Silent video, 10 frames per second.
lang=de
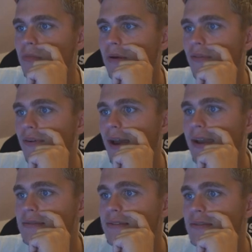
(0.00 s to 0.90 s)
mal
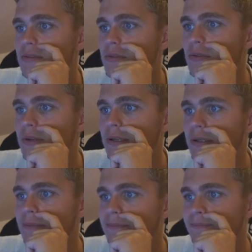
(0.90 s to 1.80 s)
Vereine so,
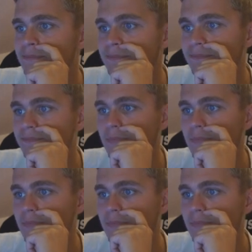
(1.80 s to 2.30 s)
ähm,